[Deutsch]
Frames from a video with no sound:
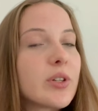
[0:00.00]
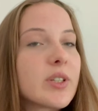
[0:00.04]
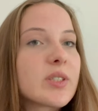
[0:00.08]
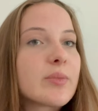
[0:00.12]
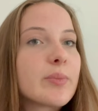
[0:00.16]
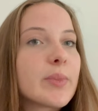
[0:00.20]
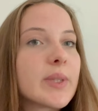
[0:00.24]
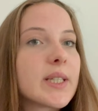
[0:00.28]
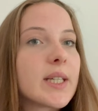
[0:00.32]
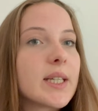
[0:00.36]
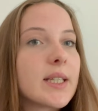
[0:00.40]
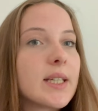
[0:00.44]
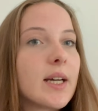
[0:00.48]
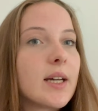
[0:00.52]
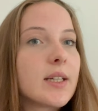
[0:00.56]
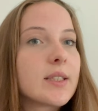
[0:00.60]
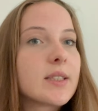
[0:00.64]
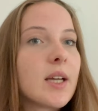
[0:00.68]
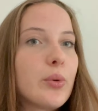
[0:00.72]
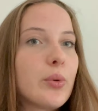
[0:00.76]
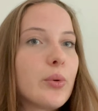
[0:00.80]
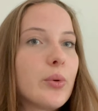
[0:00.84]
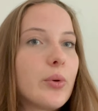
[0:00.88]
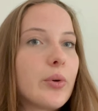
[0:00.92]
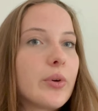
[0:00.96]
das man dann
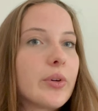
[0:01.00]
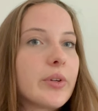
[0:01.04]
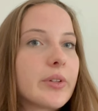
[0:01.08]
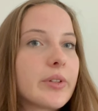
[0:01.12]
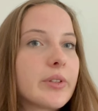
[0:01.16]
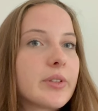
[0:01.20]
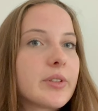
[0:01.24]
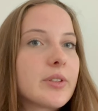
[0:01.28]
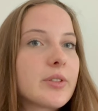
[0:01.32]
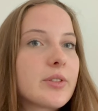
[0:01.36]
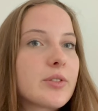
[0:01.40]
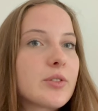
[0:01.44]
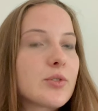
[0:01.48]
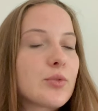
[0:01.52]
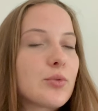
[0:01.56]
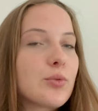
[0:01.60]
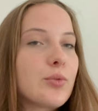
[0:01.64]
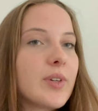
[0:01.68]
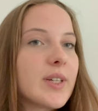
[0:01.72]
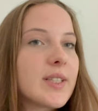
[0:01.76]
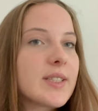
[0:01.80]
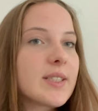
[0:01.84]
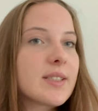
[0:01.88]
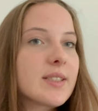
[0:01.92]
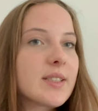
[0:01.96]
hat. Und
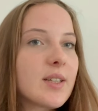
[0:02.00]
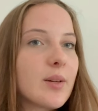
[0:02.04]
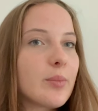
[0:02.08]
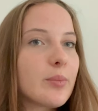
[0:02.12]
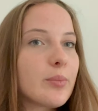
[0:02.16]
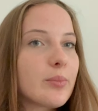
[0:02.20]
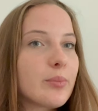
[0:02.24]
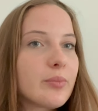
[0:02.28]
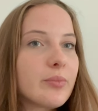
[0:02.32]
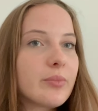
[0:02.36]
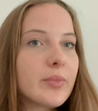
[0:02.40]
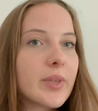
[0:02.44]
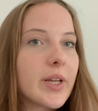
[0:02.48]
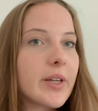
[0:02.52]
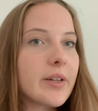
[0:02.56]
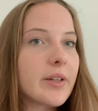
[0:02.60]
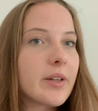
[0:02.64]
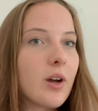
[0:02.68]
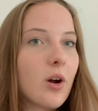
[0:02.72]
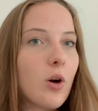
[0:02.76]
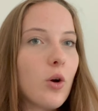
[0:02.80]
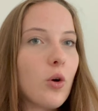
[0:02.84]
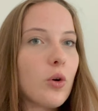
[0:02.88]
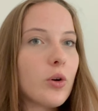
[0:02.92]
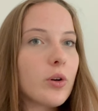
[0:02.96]
so war es jetzt am
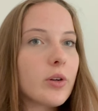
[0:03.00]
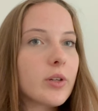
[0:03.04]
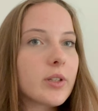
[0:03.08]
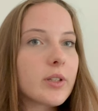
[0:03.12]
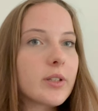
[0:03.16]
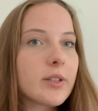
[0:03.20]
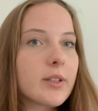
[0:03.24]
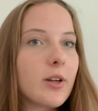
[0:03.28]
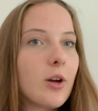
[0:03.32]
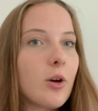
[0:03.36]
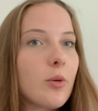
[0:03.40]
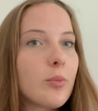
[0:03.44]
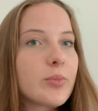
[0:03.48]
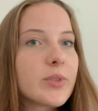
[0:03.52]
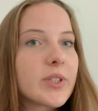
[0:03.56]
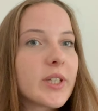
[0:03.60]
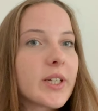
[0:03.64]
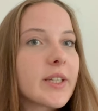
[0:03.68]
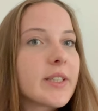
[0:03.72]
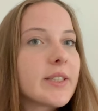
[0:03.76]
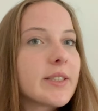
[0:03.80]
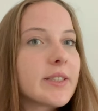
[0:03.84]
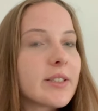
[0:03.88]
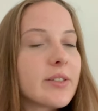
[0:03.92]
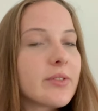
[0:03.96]
Ende auch, ich glaube,
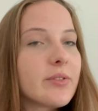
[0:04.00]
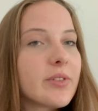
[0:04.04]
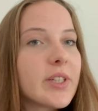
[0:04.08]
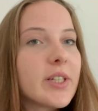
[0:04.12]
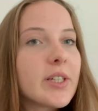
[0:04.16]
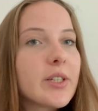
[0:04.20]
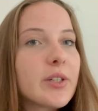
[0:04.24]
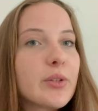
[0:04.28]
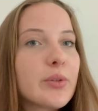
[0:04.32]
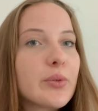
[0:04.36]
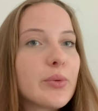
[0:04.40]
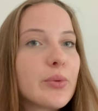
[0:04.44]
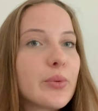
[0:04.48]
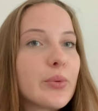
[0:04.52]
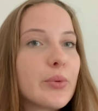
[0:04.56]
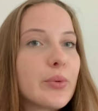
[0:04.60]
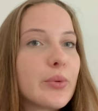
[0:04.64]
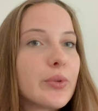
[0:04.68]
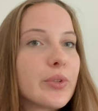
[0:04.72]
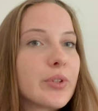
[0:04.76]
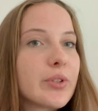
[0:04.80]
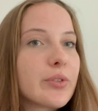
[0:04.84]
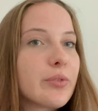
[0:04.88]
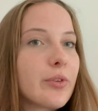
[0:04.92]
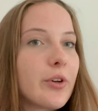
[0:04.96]
der richtige Weg.
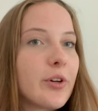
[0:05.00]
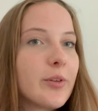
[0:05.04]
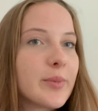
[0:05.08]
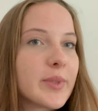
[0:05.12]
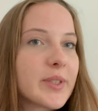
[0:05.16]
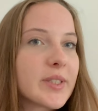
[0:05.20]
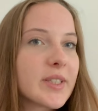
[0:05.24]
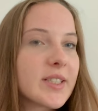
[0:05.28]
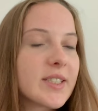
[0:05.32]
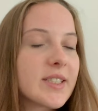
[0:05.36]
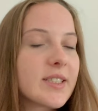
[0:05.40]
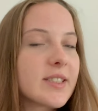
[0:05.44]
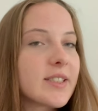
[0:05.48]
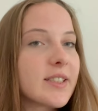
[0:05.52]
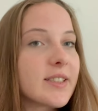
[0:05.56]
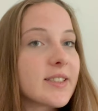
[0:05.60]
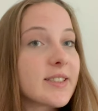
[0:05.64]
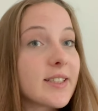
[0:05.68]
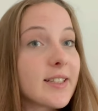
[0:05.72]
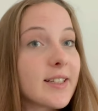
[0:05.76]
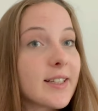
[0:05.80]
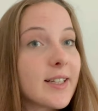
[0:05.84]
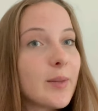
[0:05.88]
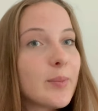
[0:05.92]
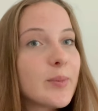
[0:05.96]
Und ich freue mich, dass es
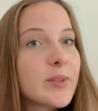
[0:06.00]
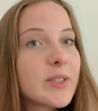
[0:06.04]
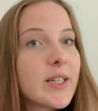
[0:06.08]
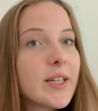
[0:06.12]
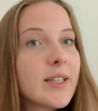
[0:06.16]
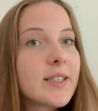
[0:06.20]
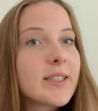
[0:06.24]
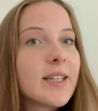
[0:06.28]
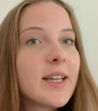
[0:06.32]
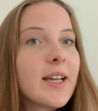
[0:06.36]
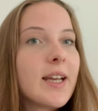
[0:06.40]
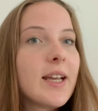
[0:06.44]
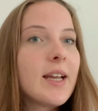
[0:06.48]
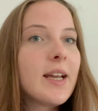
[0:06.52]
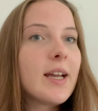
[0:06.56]
jetzt geklappt hat.